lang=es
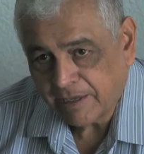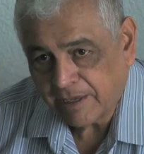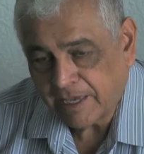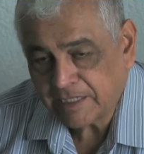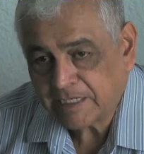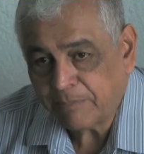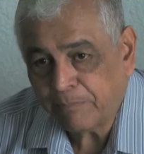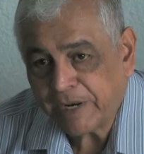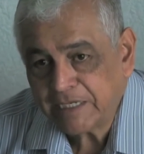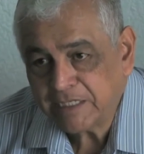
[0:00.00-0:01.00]
que se
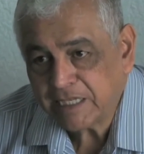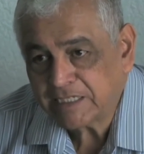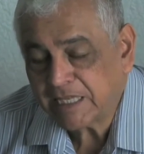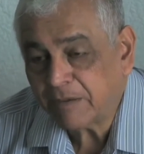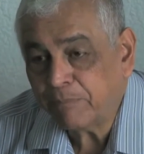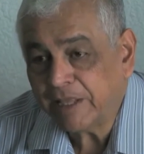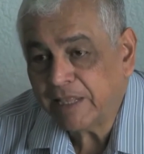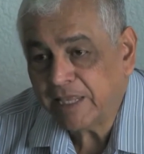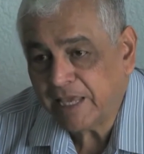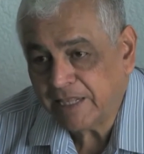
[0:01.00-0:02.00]
precie de estar
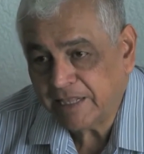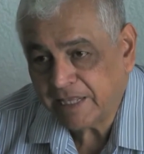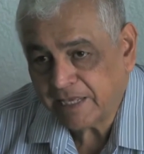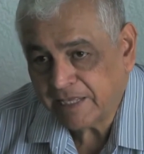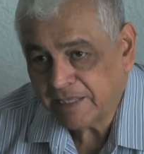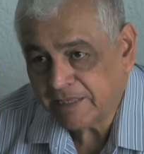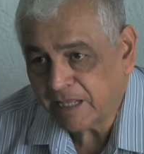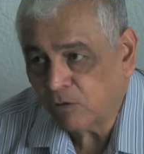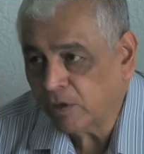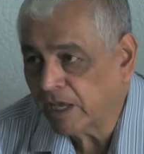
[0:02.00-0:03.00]
pendiente de
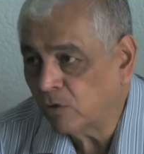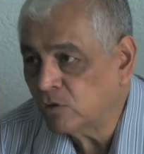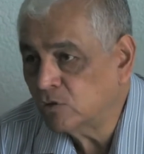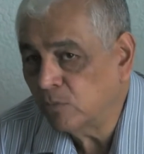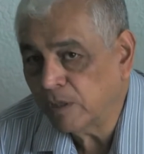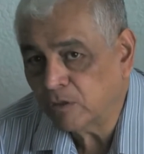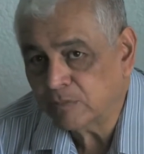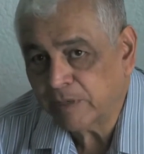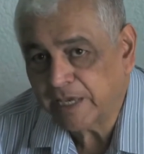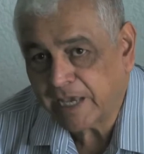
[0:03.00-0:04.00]
lo que consumen los
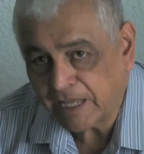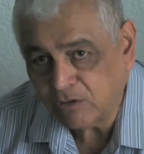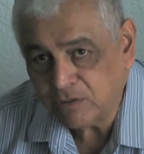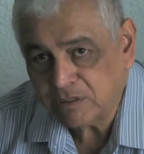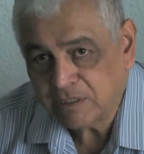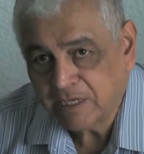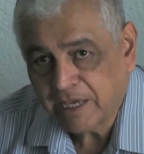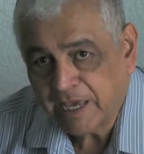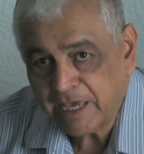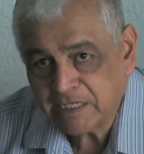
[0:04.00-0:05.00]
mexicanos
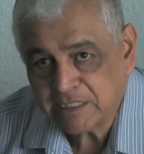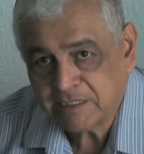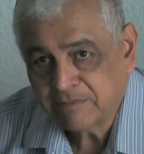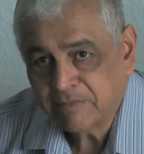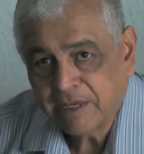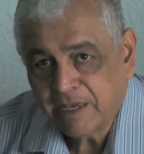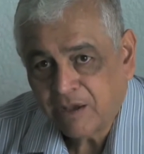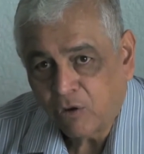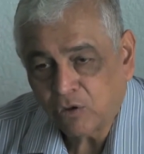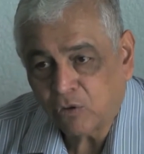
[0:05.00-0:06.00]
es
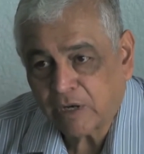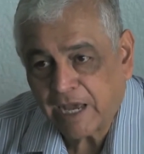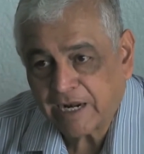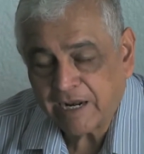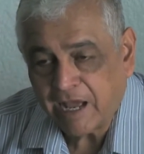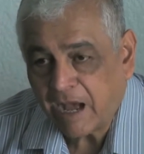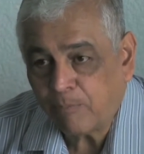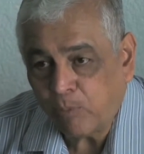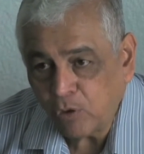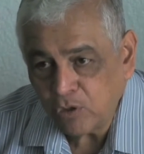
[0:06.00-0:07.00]
otorgar
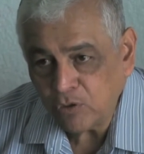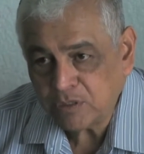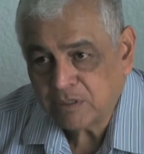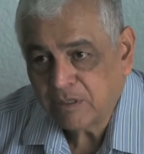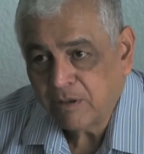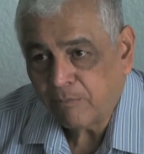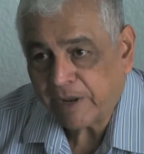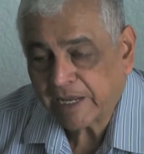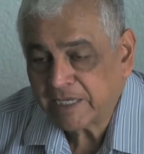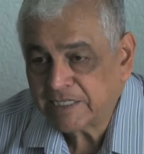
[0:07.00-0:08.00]
apoyos
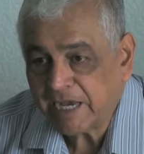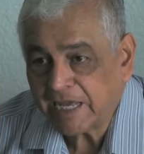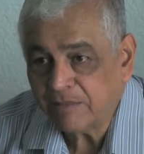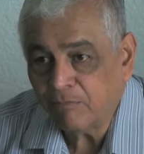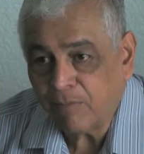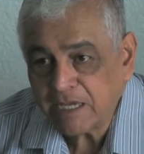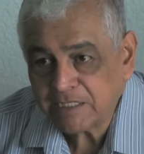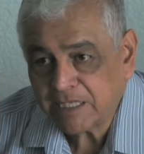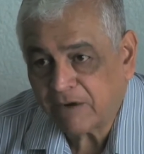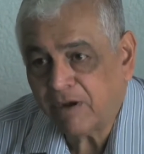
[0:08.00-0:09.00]
para que se hagan
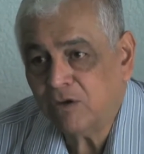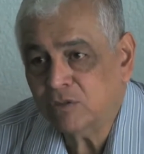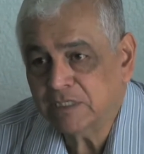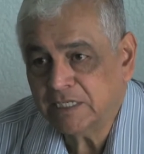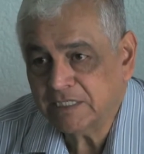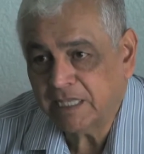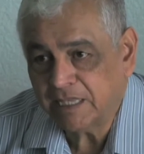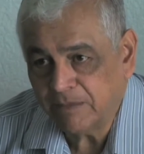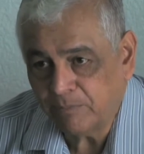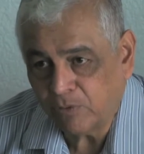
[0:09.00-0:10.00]
más trabajos de este
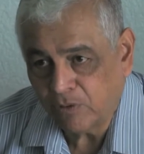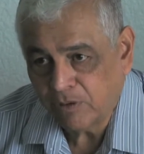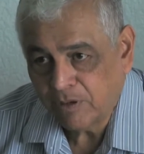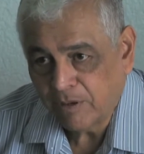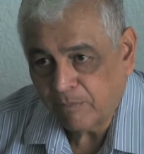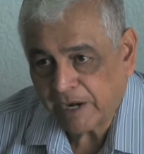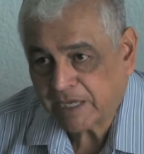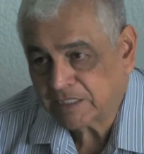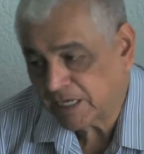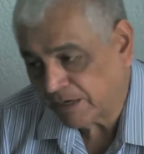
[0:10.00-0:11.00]
tipo, para
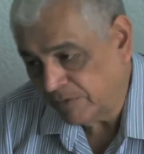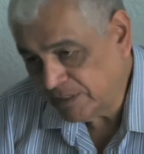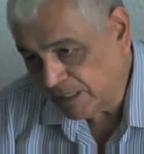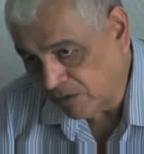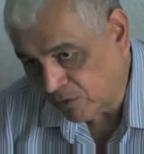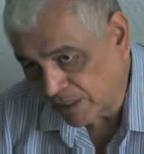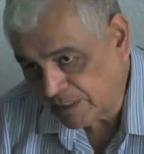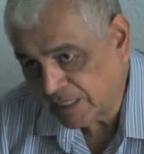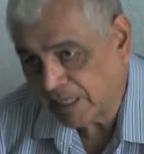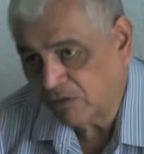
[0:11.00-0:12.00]
que se revise lo que dice la